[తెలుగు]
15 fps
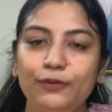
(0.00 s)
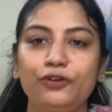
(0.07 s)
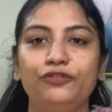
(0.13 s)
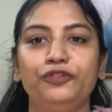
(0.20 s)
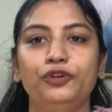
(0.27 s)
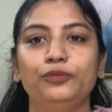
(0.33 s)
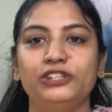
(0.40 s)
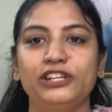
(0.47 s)

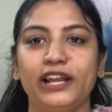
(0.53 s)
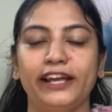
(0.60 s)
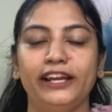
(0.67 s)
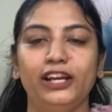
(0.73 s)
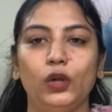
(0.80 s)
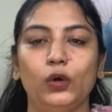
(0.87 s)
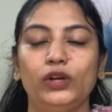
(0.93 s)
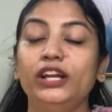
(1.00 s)
పర్ఫ్యూమ్స్
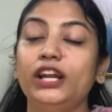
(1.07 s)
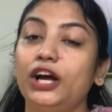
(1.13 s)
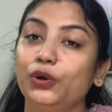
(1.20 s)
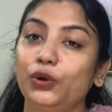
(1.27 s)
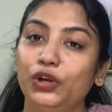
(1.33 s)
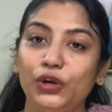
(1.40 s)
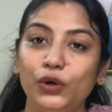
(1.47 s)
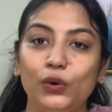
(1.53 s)
లైన్లోనే నాకు
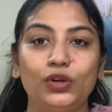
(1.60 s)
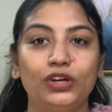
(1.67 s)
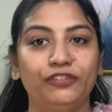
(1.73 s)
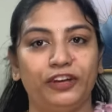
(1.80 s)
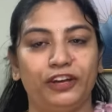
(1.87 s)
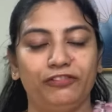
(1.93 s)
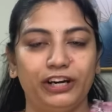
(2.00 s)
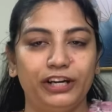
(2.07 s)
ఇంకొక
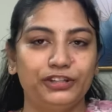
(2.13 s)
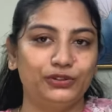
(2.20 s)
ఫేవరెట్